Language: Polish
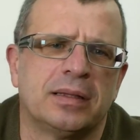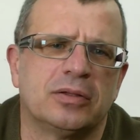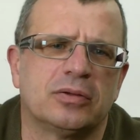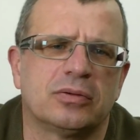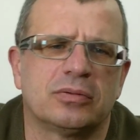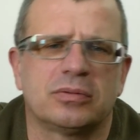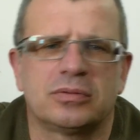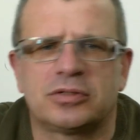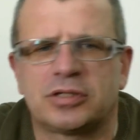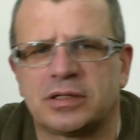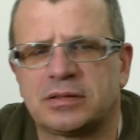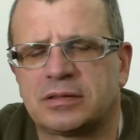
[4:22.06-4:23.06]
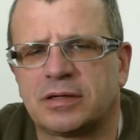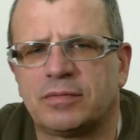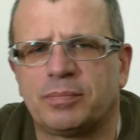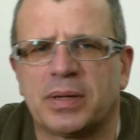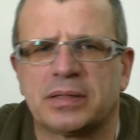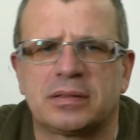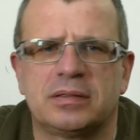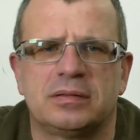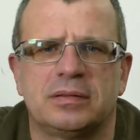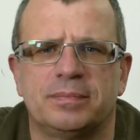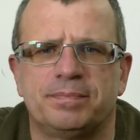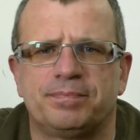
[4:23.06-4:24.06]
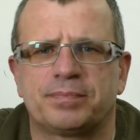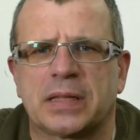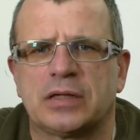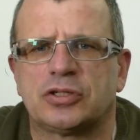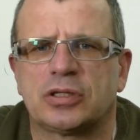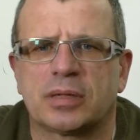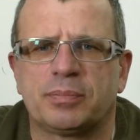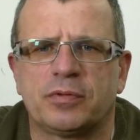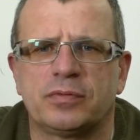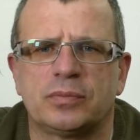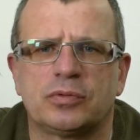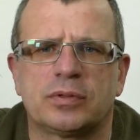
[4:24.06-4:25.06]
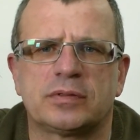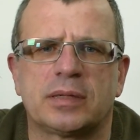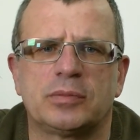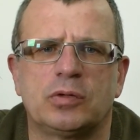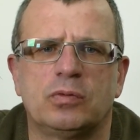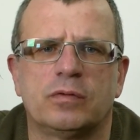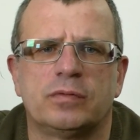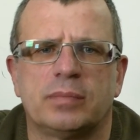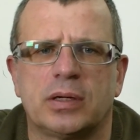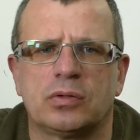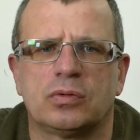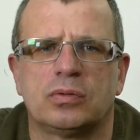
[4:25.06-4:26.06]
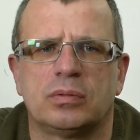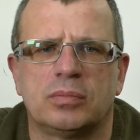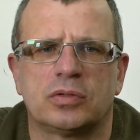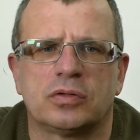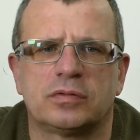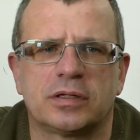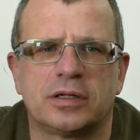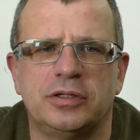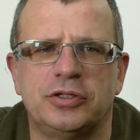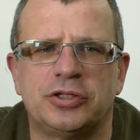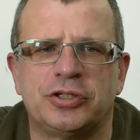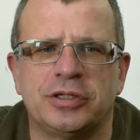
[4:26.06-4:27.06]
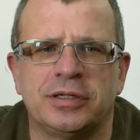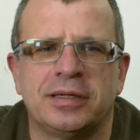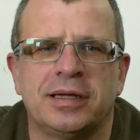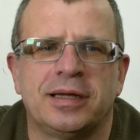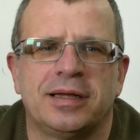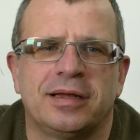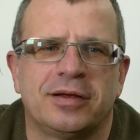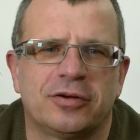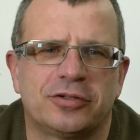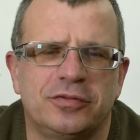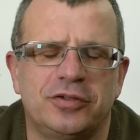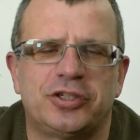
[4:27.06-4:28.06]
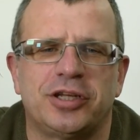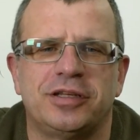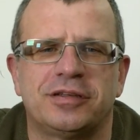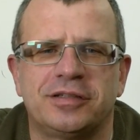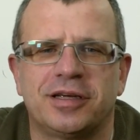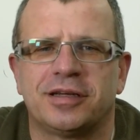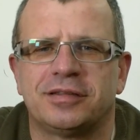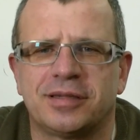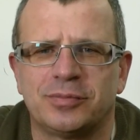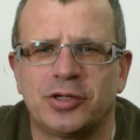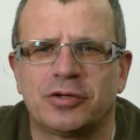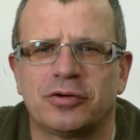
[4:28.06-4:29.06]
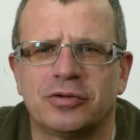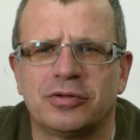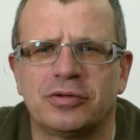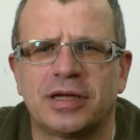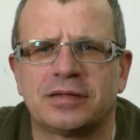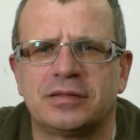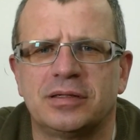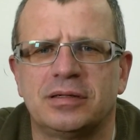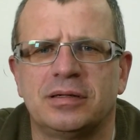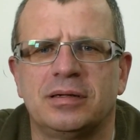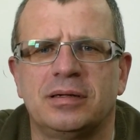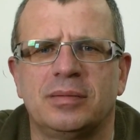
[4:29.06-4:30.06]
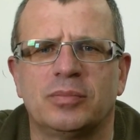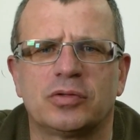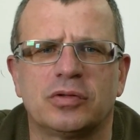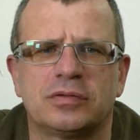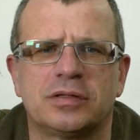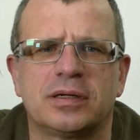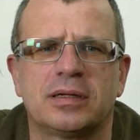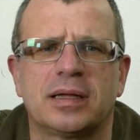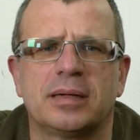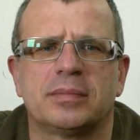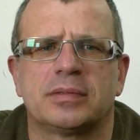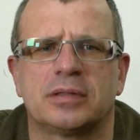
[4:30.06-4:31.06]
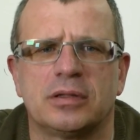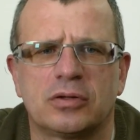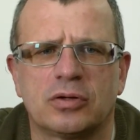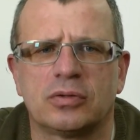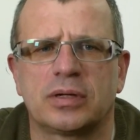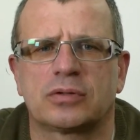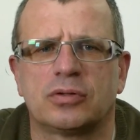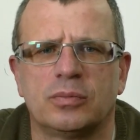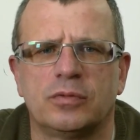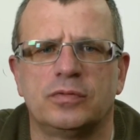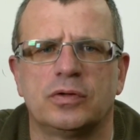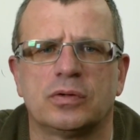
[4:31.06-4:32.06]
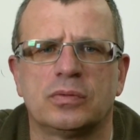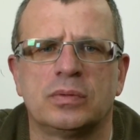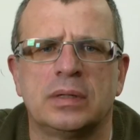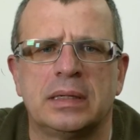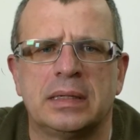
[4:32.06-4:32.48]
No, częste wypadki, że tak powiem, z urazami głowy mają motocykliści. Oczywiście nie zniechęcam nikogo do jazdy motocyklem, tylko jak to mówią,